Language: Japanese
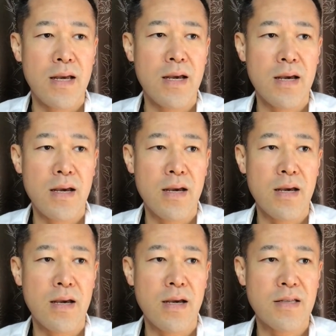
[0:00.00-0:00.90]

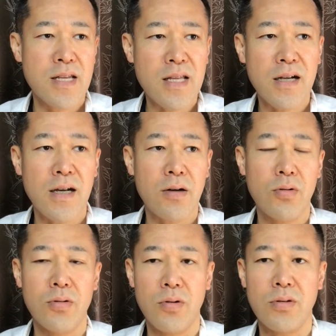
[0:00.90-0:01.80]
えー、瀬田から
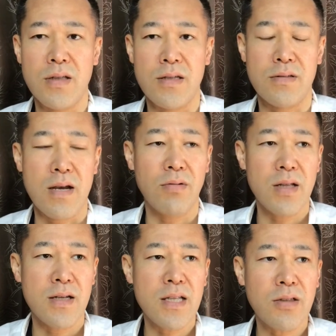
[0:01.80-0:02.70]
こう乗ってですねほ
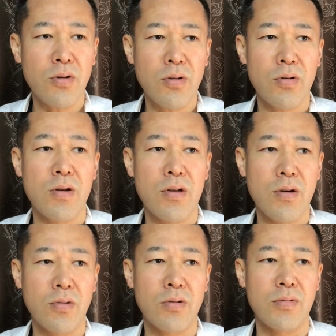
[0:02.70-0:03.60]
んで立東通り
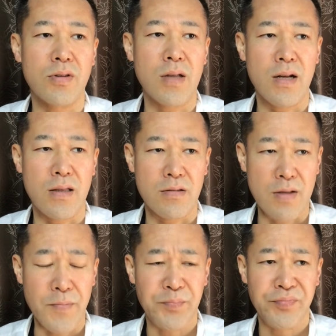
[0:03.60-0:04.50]
言おうと思ったらですね